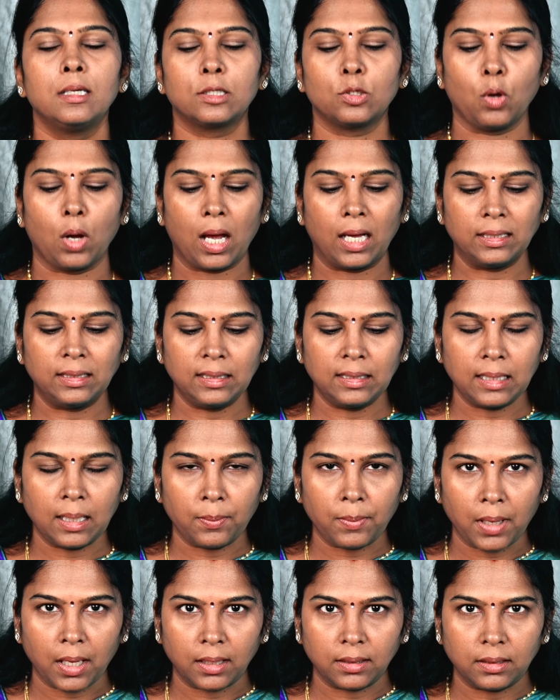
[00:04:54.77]
ஸோ அந்த
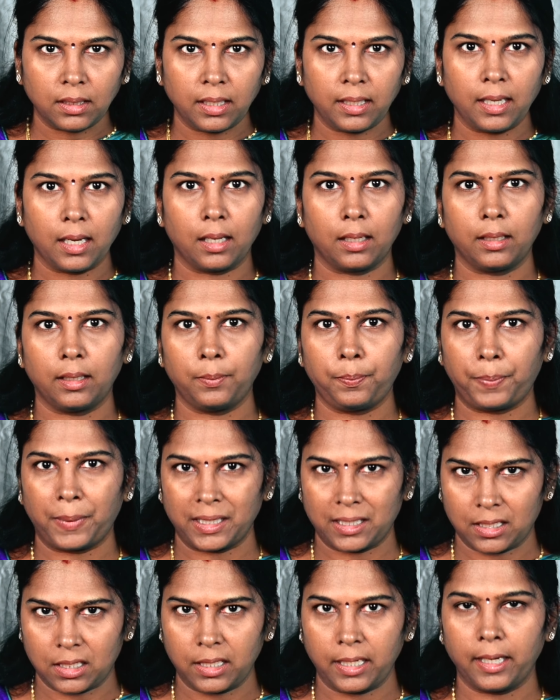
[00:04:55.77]
மாதிரியான
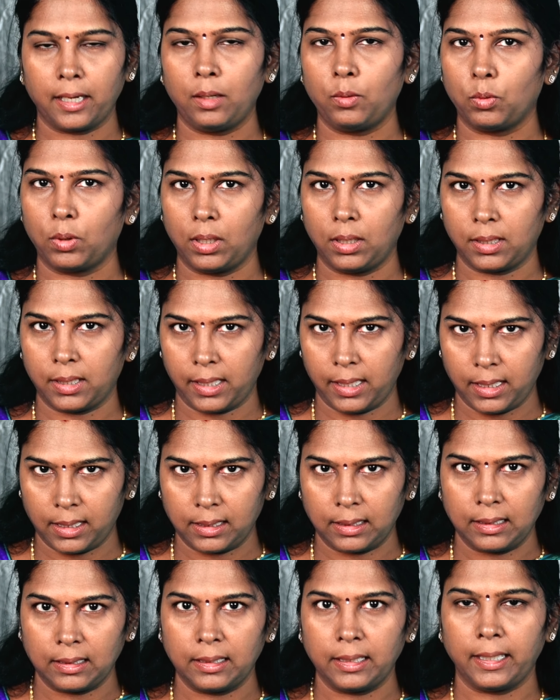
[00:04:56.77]
பிரச்சனைகள் உங்களுக்கு
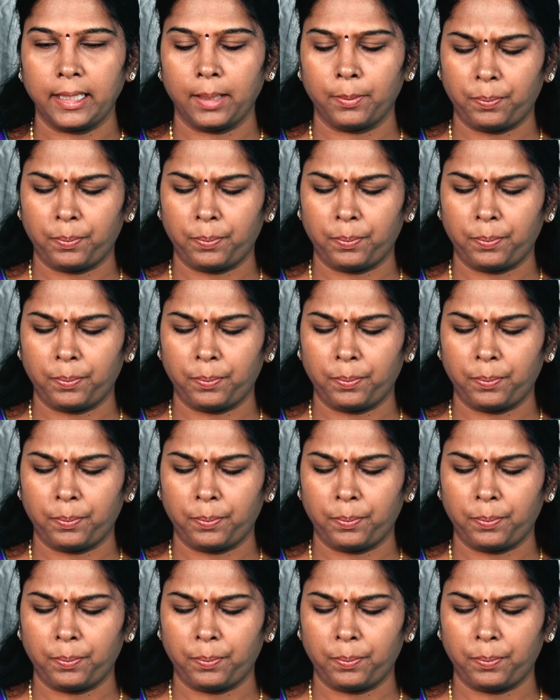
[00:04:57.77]
இருந்தது